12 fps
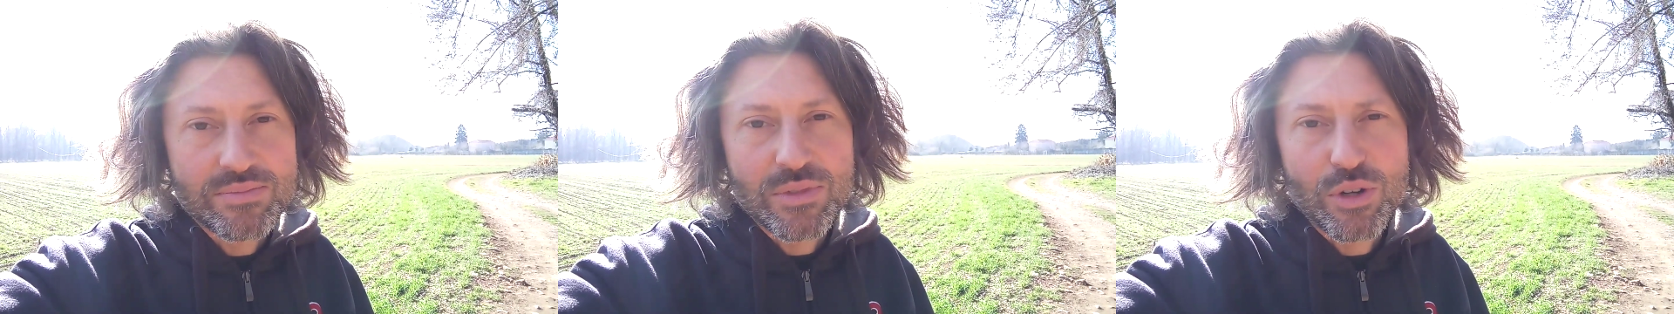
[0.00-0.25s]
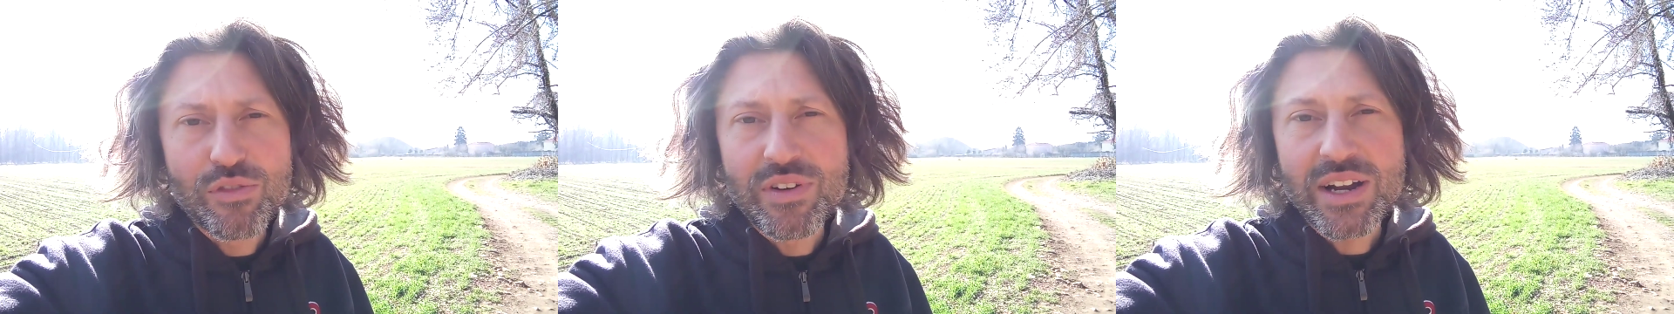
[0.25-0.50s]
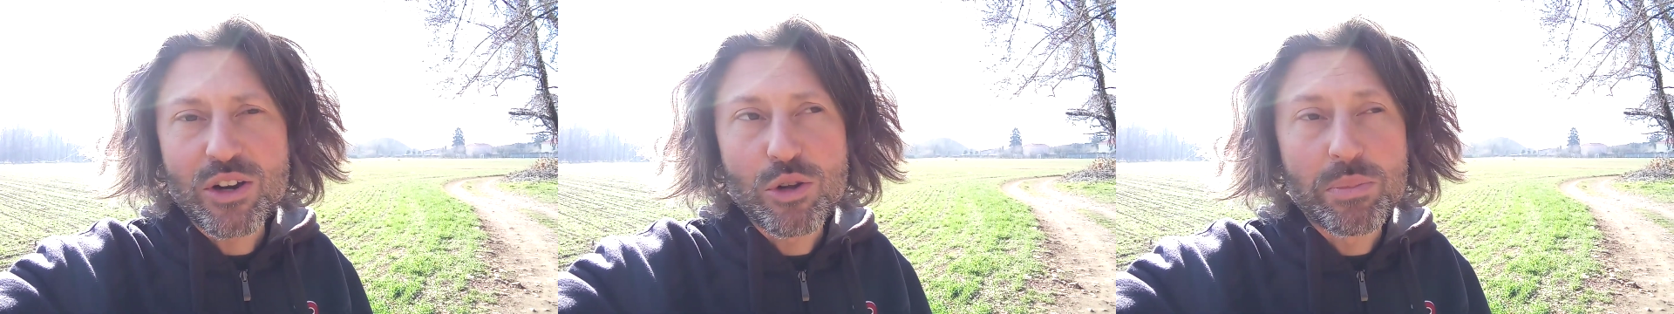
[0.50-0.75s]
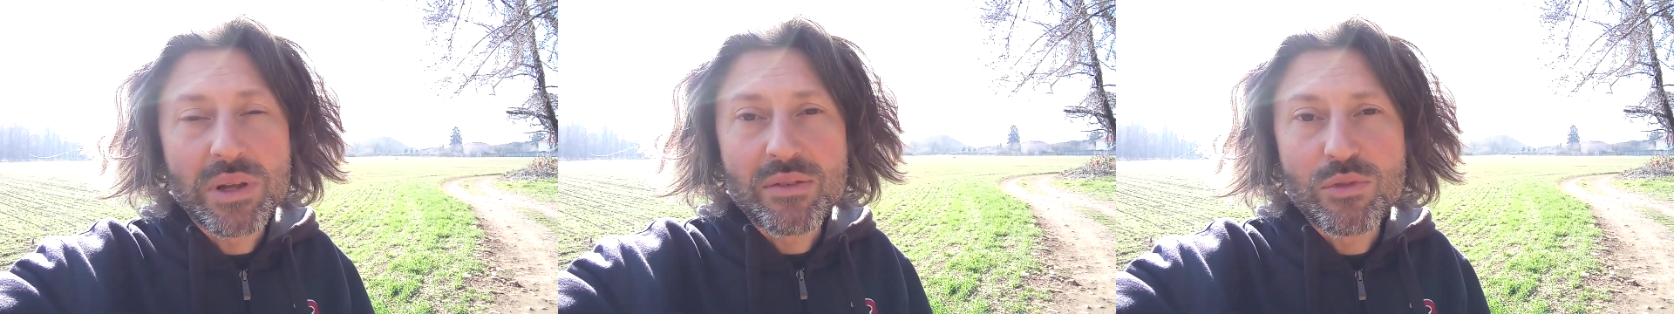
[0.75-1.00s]
Lo faranno
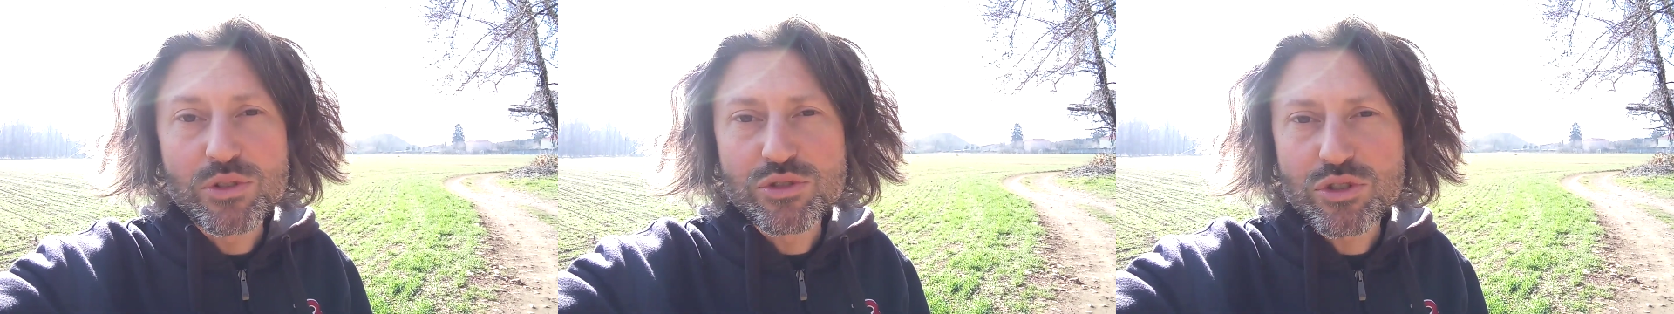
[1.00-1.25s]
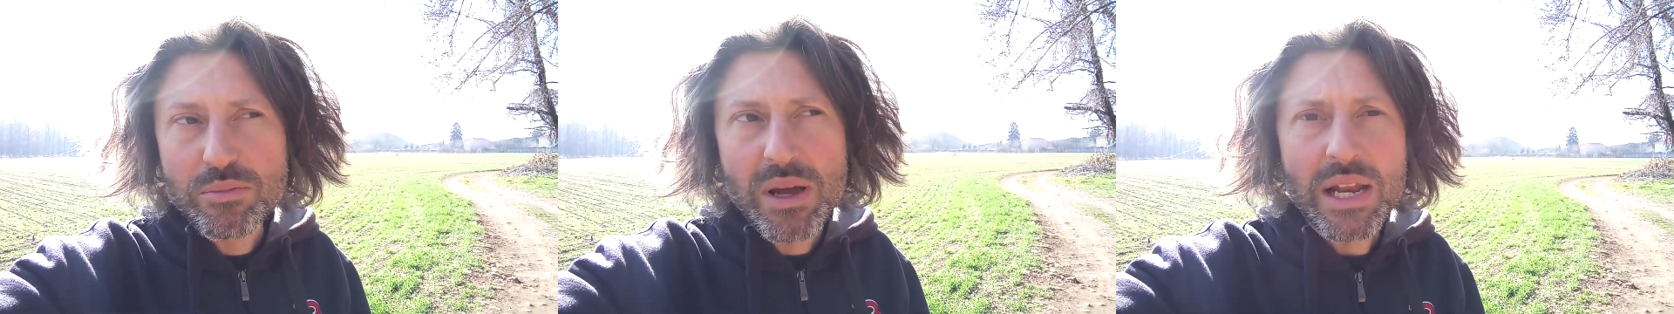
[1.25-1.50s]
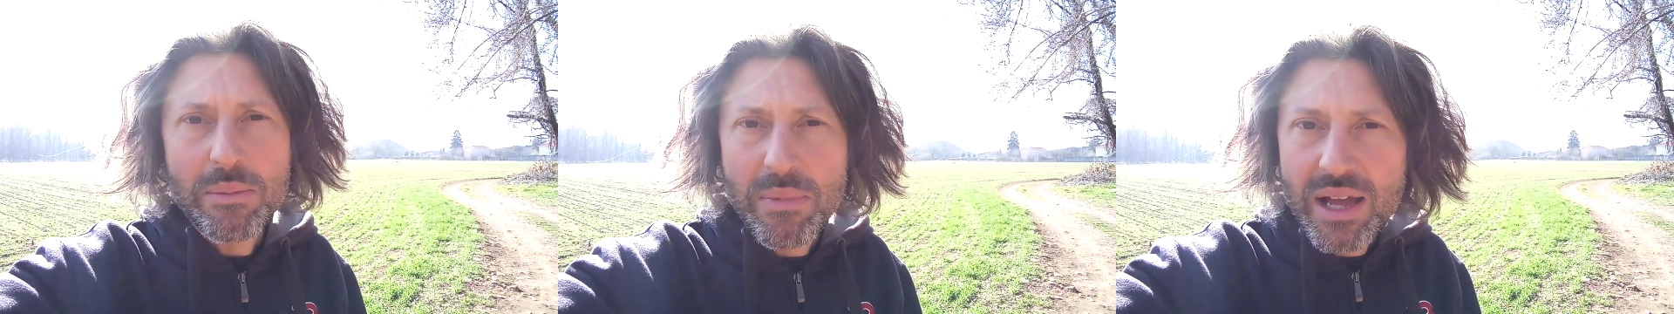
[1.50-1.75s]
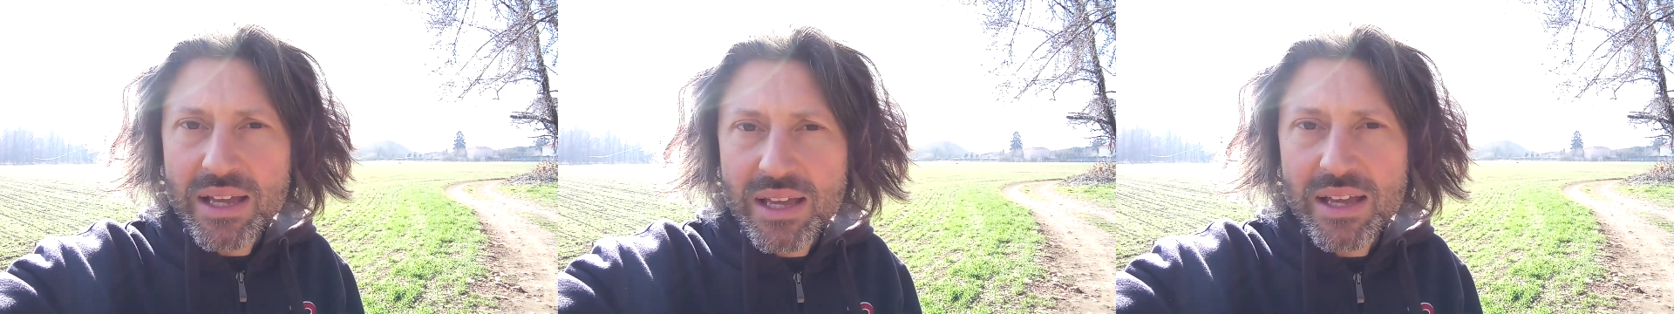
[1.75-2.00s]
per il vostro bene,
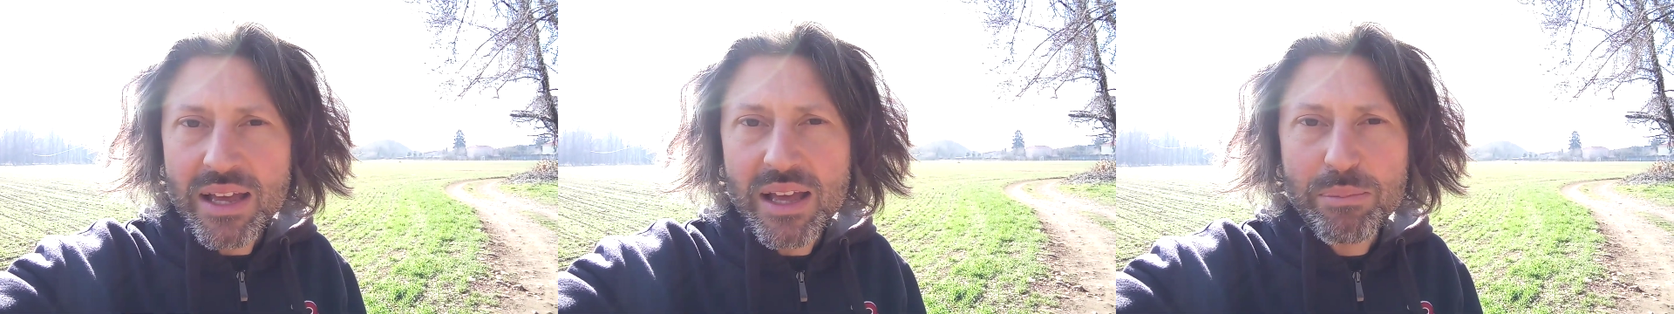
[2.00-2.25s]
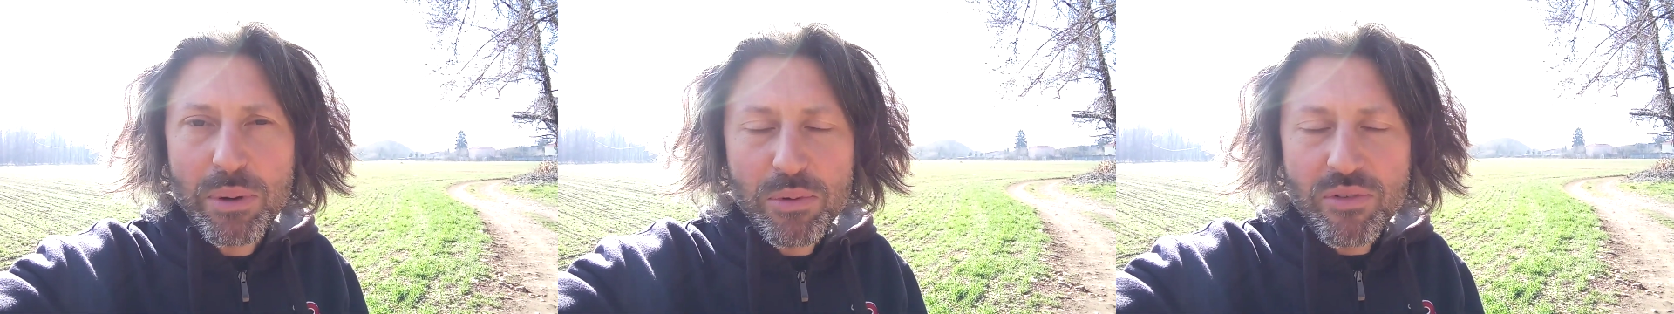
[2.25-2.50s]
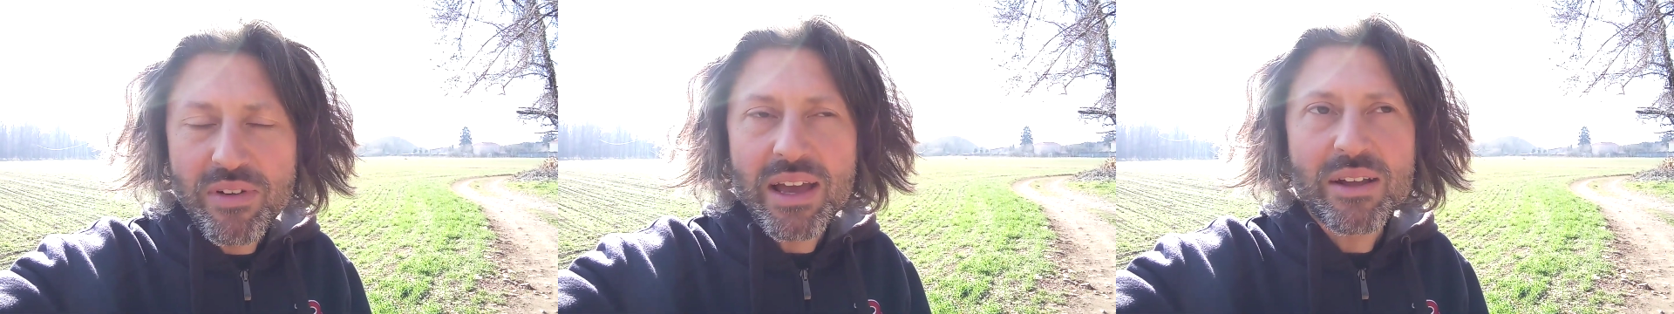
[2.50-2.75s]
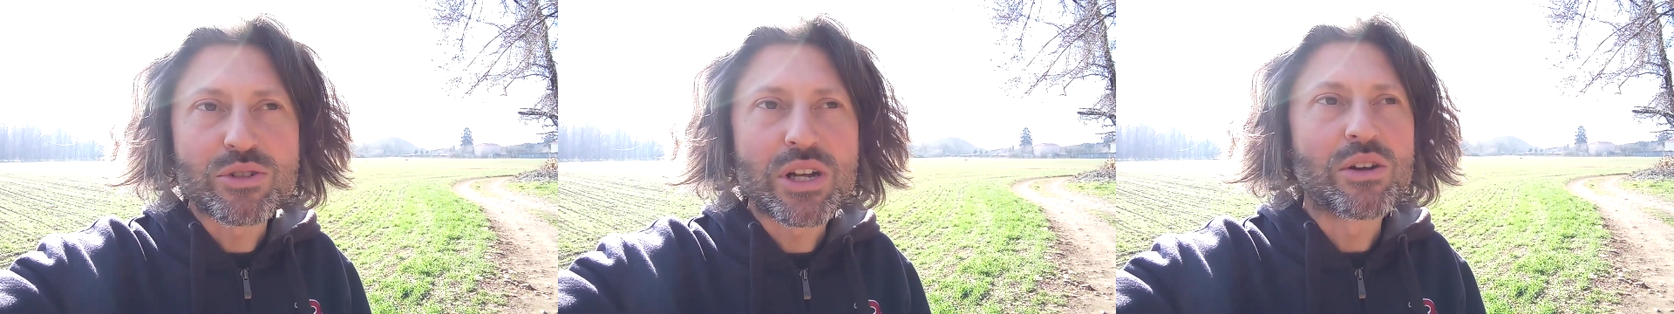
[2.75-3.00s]
ma anche è proprio
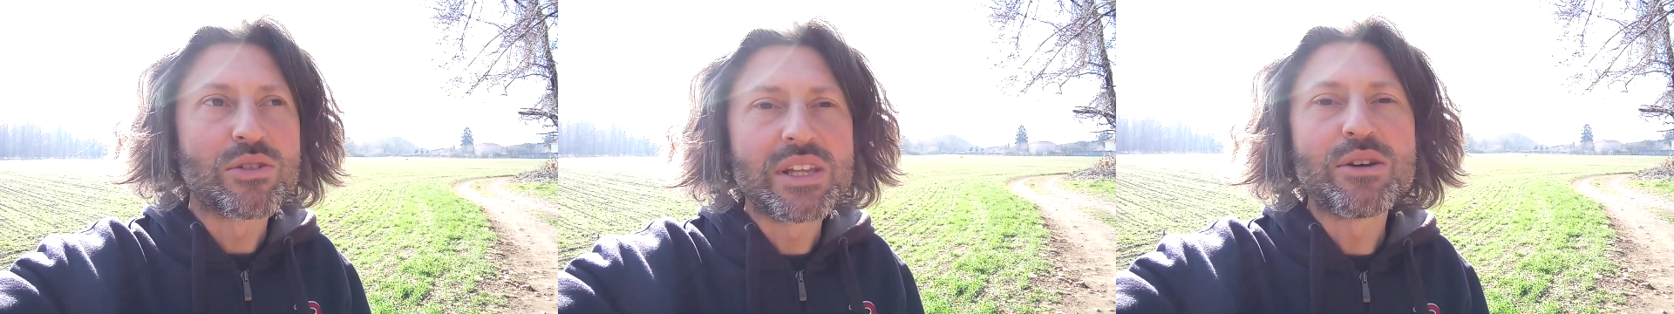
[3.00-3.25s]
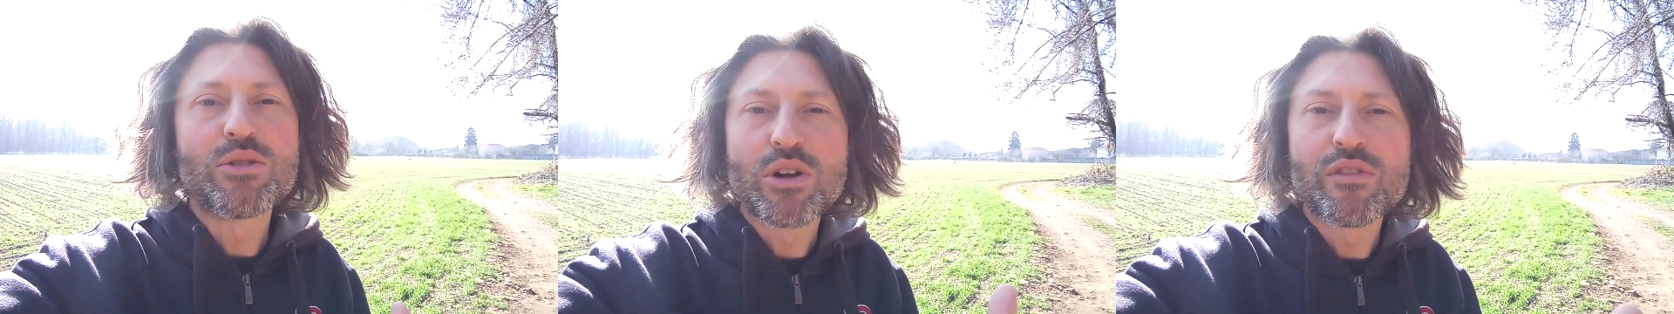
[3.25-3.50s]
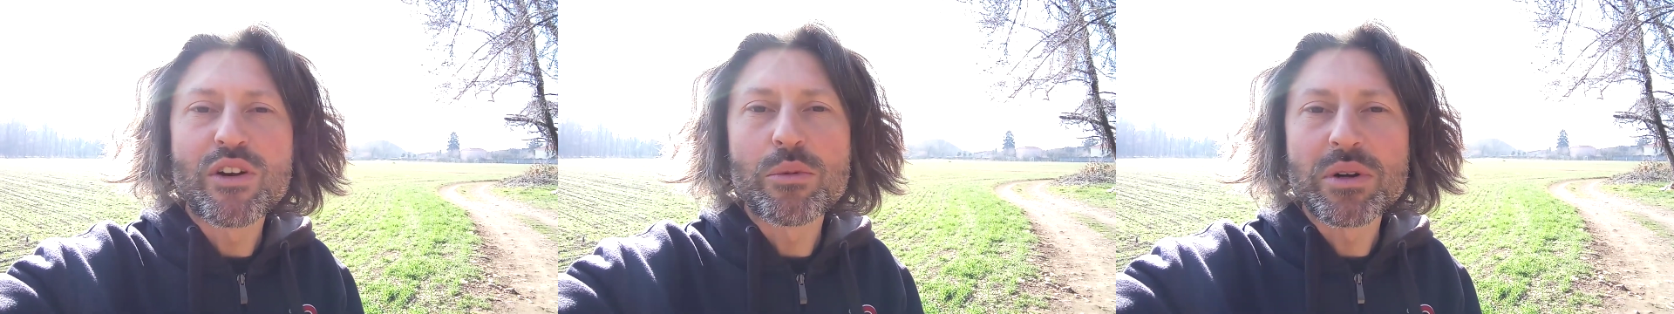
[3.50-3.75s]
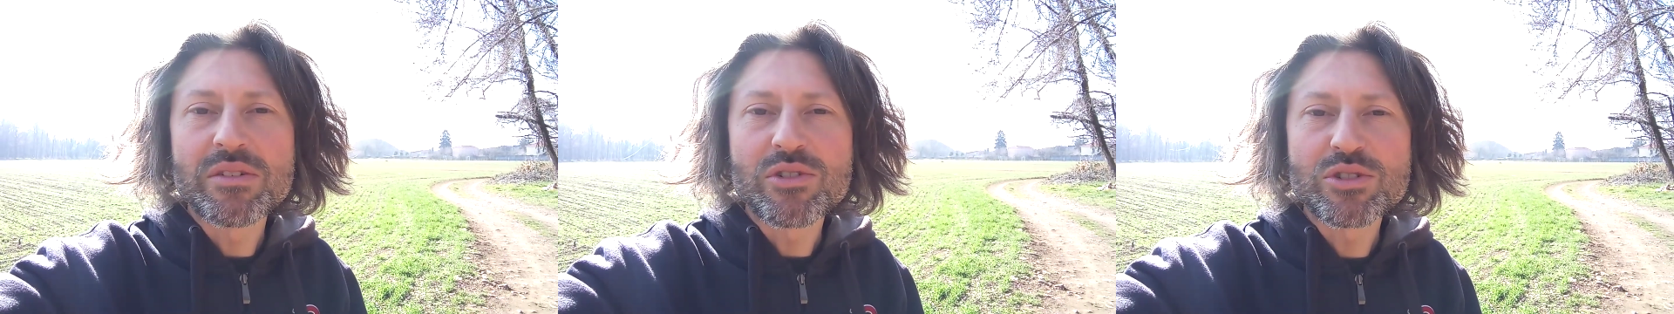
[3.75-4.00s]
vero, cioè dicono che lo fanno
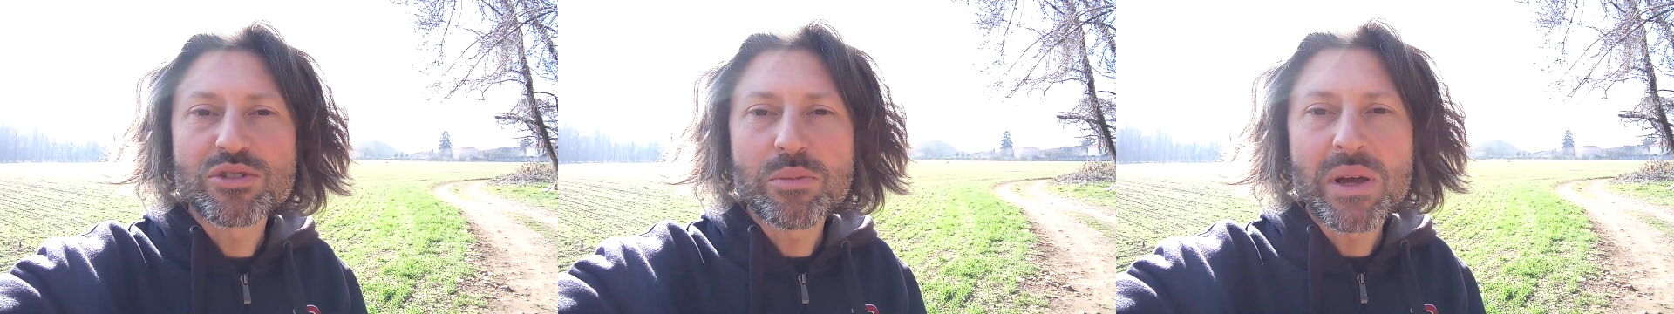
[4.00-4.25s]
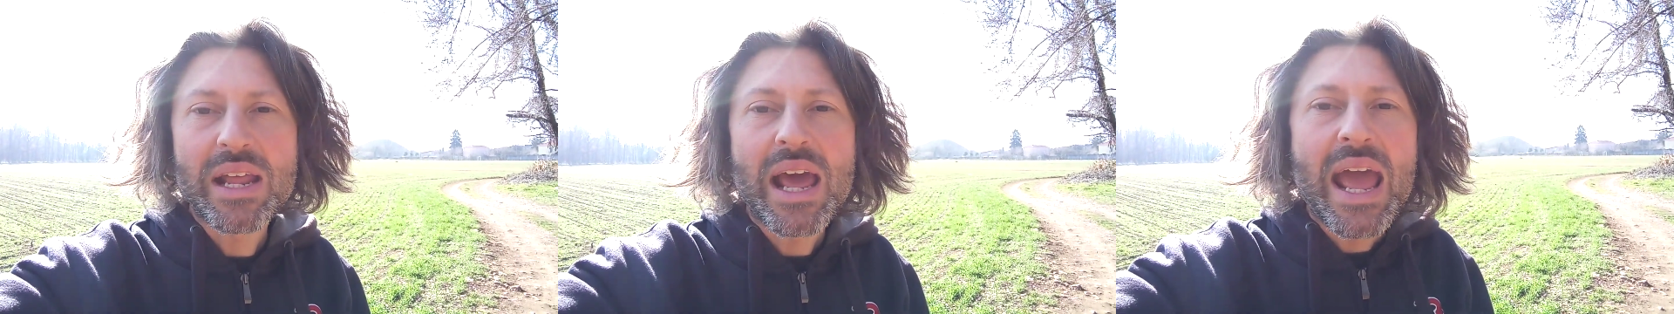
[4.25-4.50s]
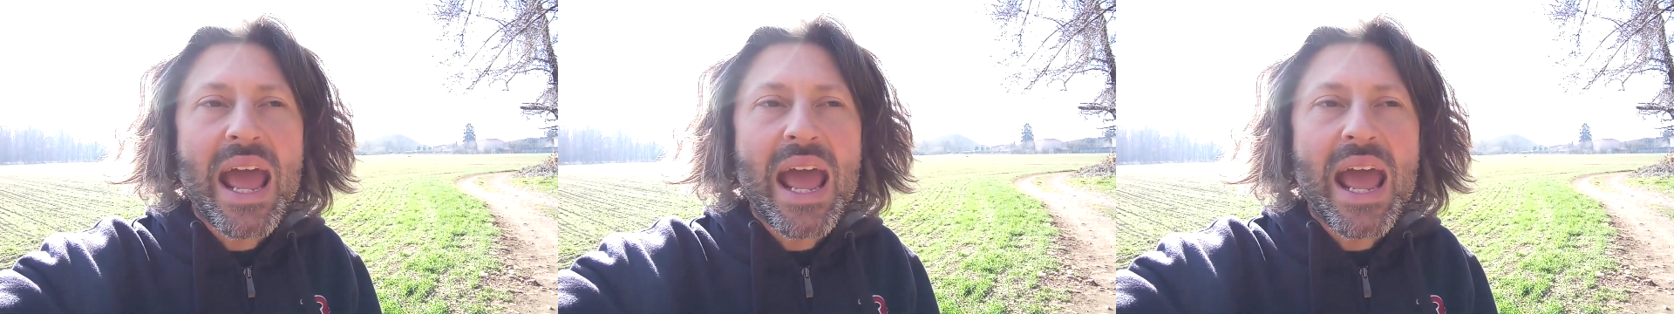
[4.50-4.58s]
per il vostro bene